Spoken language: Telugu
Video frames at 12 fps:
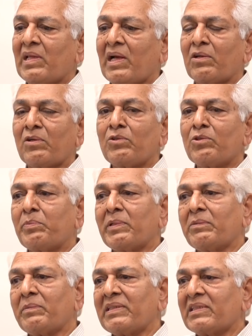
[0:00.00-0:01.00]
దాంట్లోంచి
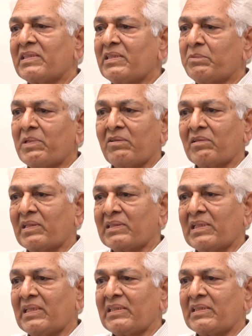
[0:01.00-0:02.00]
పది మందికి సినిమా
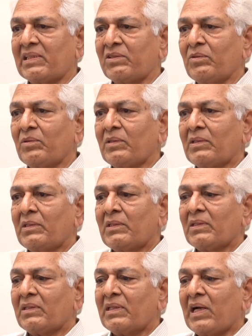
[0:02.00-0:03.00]
అవకాశాలు ఇచ్చారు
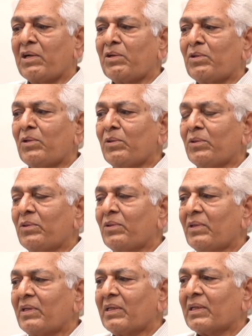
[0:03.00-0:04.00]
దాంట్లో
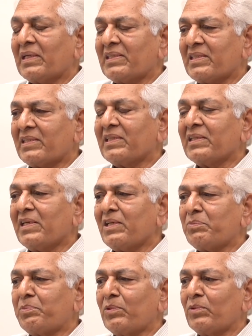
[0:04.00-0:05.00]
ఖచ్చితంగా
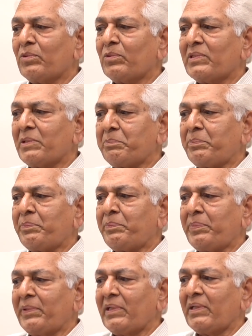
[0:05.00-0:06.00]
ఇప్పుడు
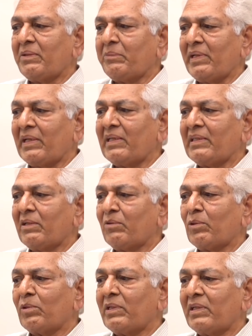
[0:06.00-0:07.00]
చెప్పి మిగిలింది
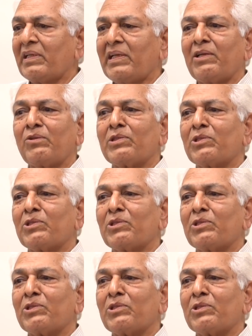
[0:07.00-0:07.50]
ఎవరు అంటే నేను